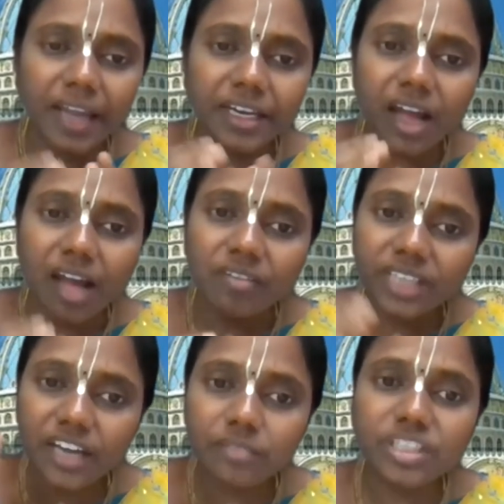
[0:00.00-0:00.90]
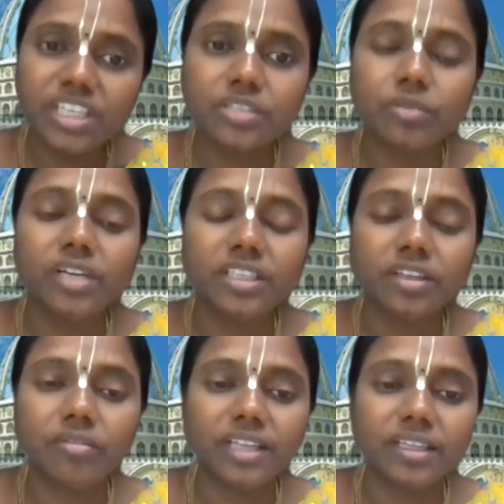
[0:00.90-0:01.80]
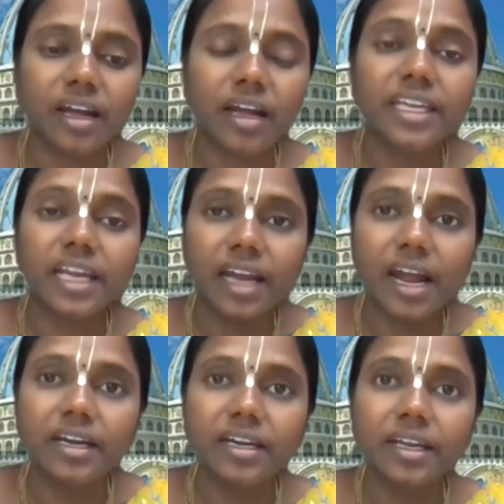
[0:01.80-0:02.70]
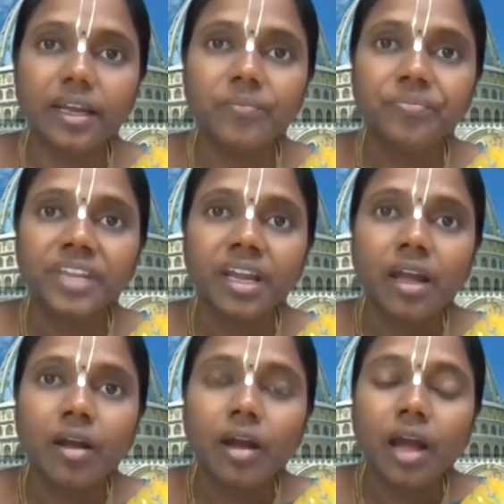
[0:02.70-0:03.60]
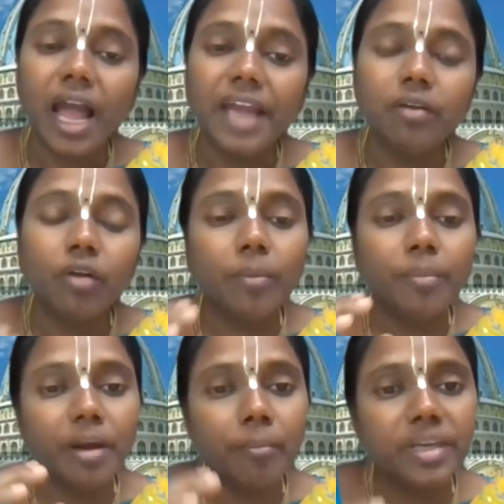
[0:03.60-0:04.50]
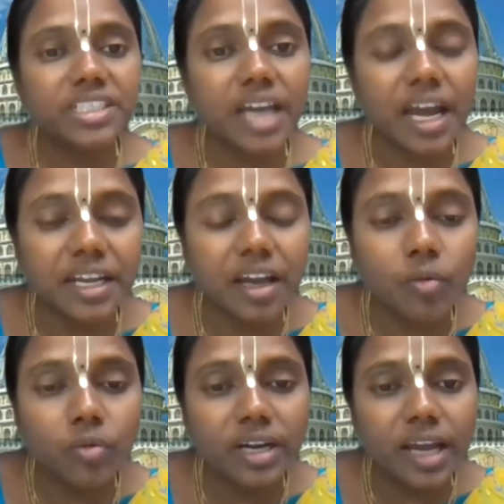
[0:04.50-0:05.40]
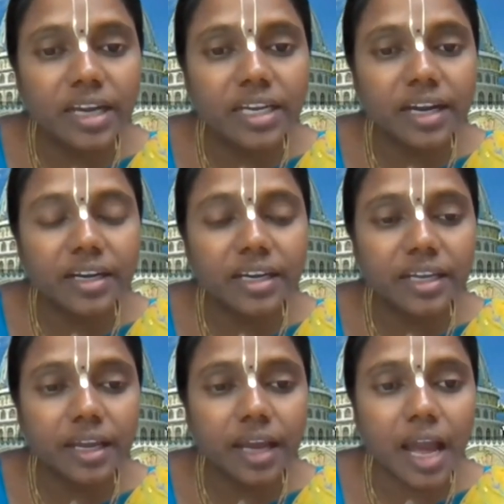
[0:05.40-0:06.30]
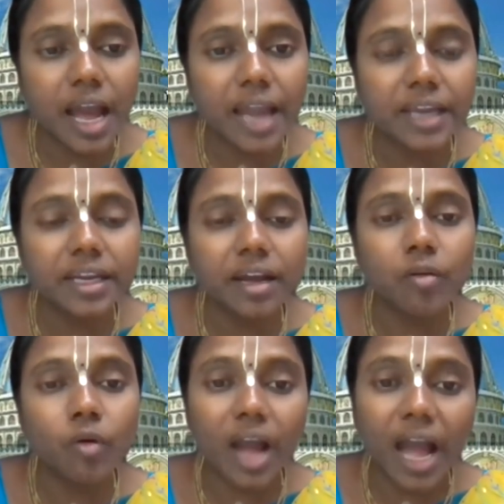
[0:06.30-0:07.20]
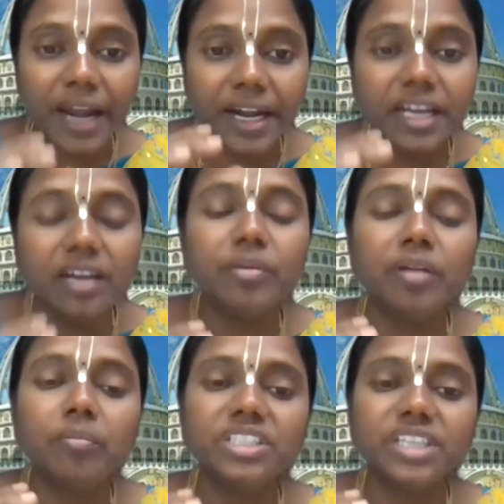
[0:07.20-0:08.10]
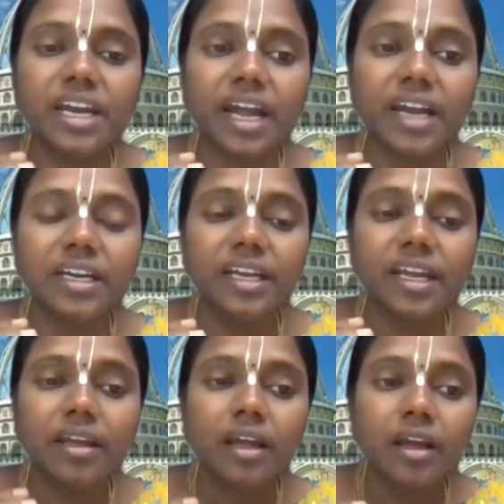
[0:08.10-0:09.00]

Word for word: ఆయన అవతారం తీసుకున్న తర్వాత ఎలా అంటే ఆయన ఒక బ్రహ్మచారిగా ఉండాలి అంటే ఆయన ఒక ఐడియల్ బ్రహ్మచారి అంటే